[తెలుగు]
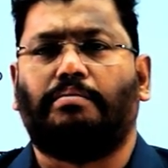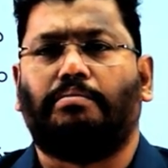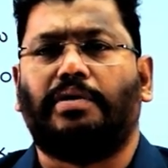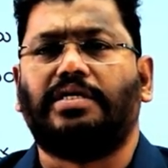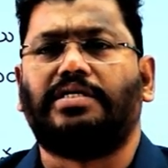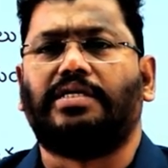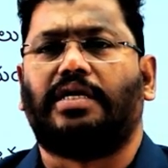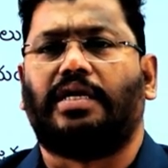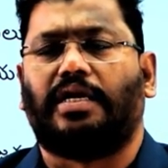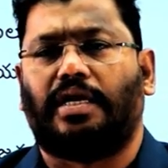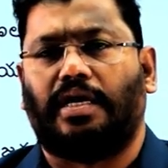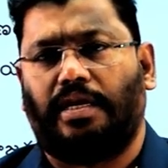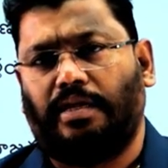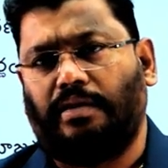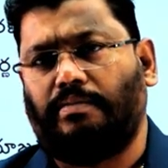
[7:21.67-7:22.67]
బీసీలకు
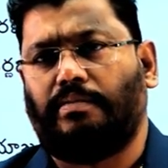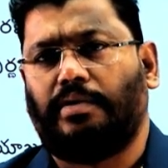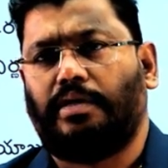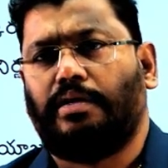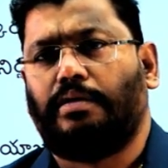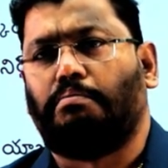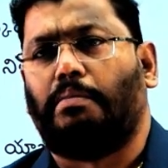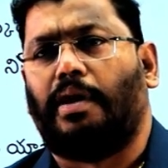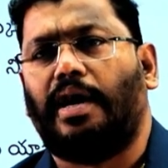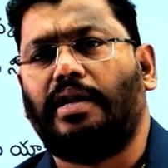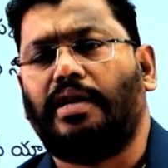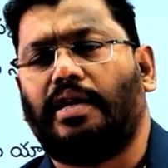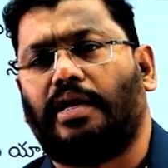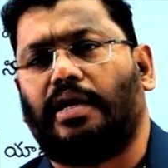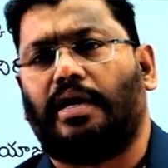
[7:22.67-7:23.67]
కానీ
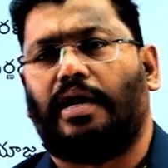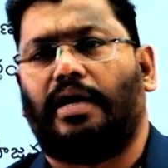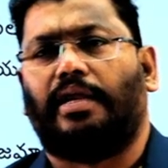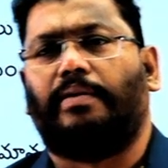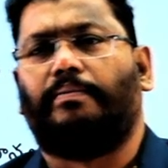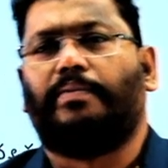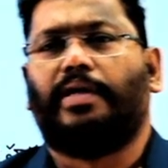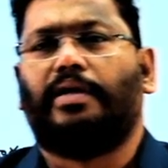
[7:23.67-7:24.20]
మహిళలకు కానీ